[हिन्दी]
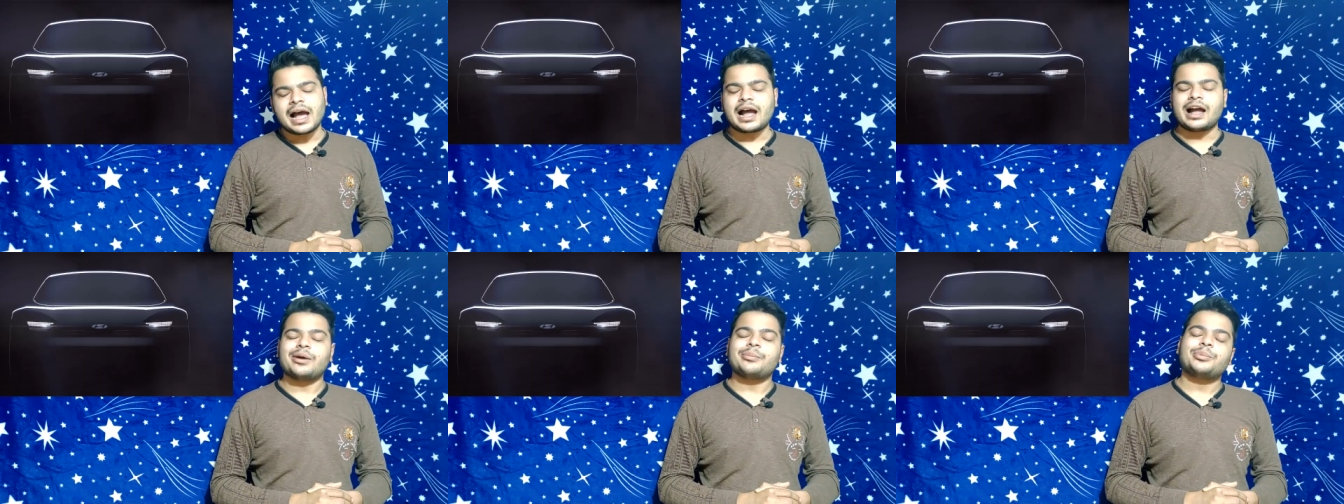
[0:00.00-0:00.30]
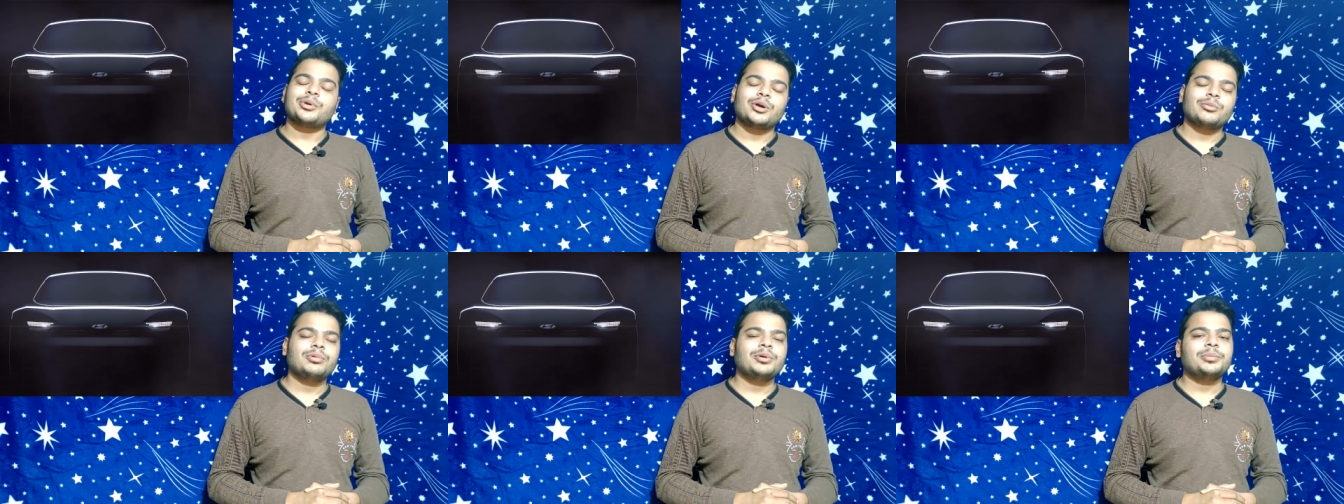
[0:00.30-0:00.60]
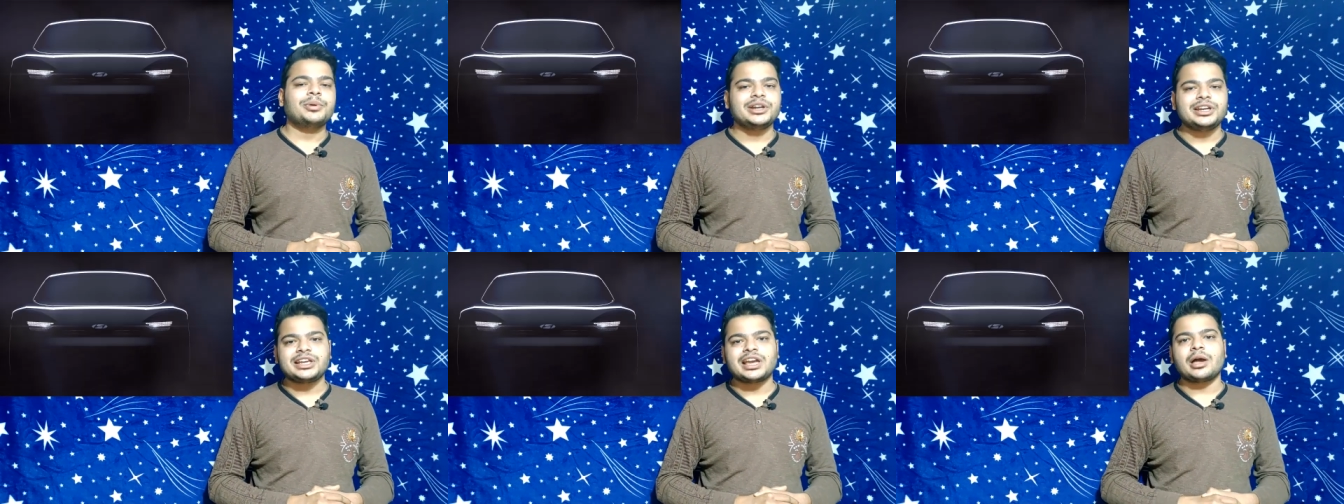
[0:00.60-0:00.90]
हाँ
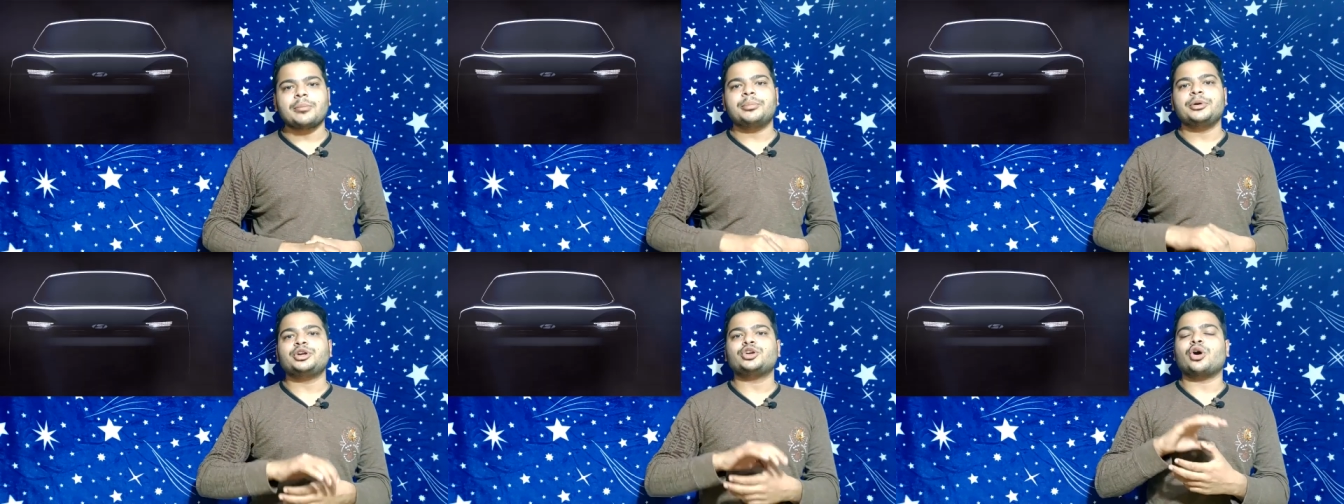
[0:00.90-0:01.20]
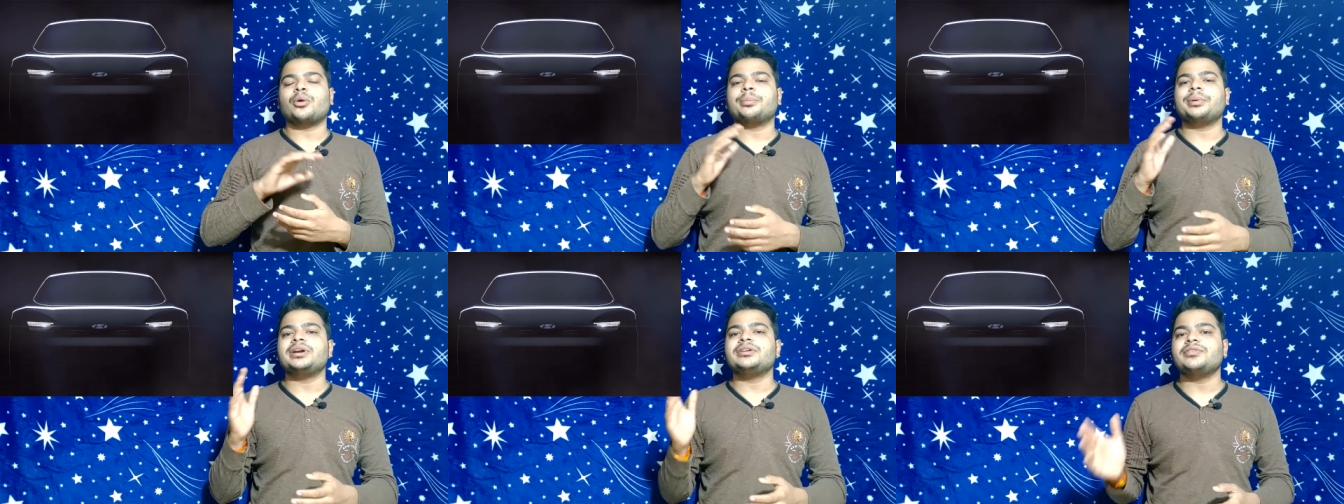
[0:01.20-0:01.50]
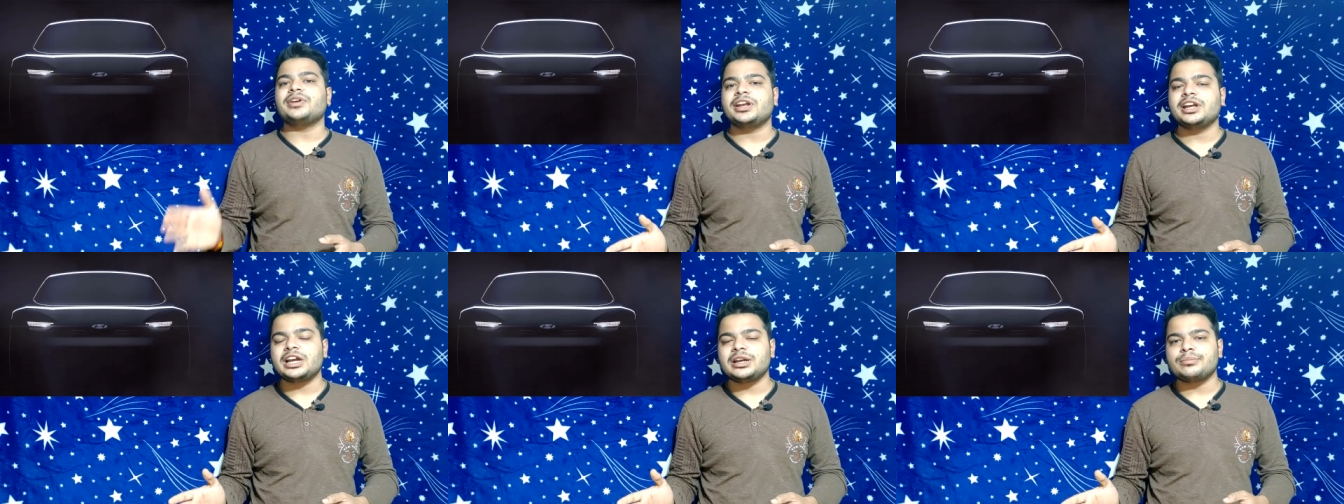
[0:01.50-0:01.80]
प्रॉबेबली यहाँ पे टॉप
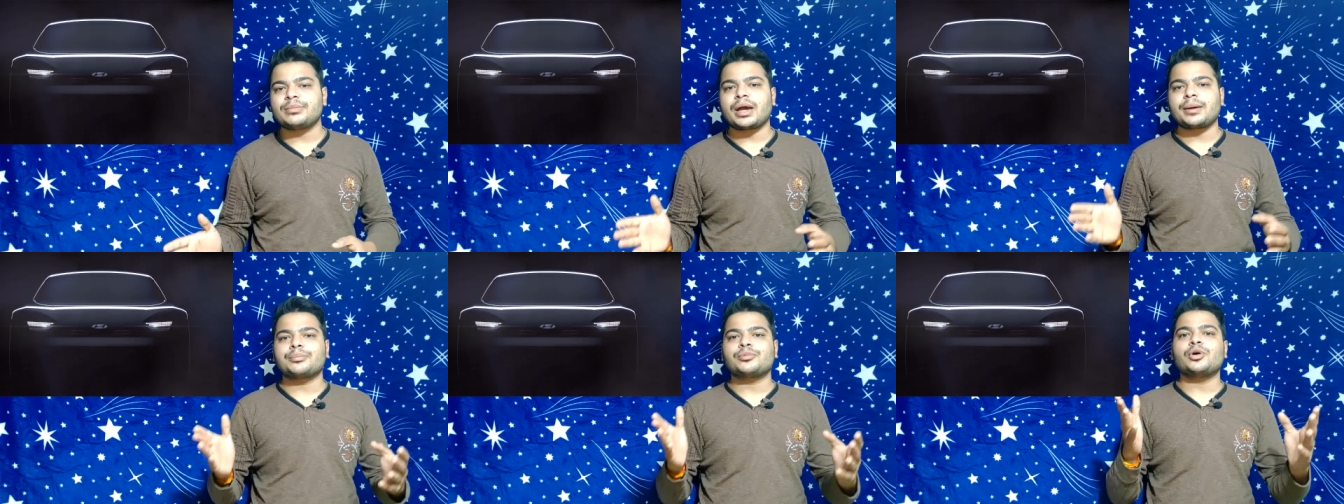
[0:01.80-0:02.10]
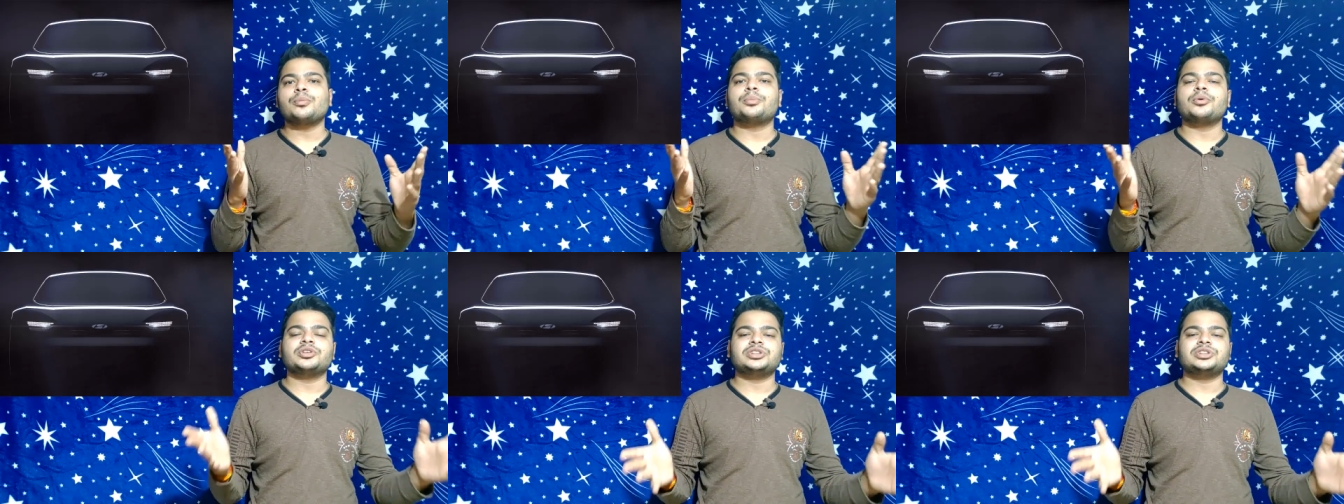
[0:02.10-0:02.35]
एंड वेरियंट में आपको